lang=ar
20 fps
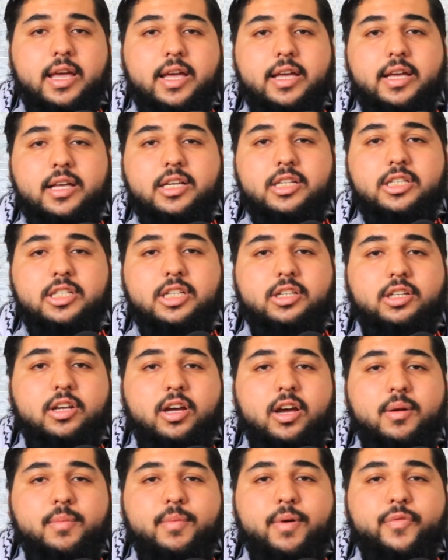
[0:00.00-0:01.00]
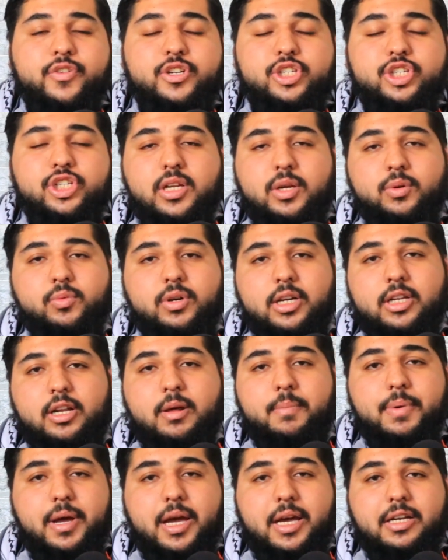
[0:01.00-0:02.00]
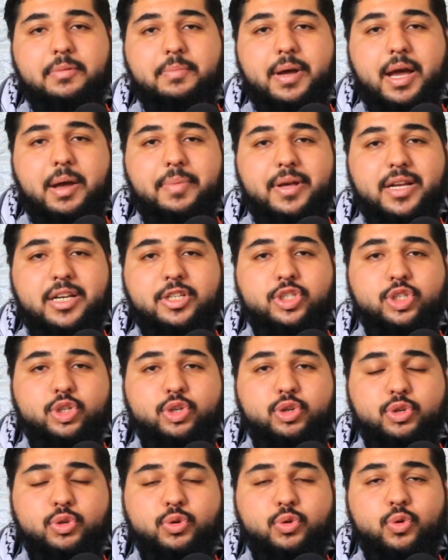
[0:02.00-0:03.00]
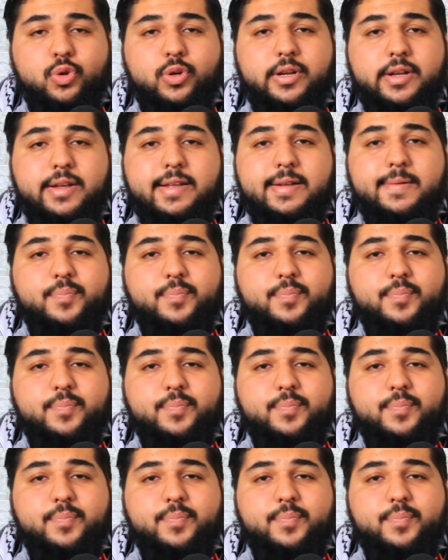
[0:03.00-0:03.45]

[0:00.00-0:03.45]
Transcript: آه، صدقا ما فيش دولة طبعت مع بني صهيون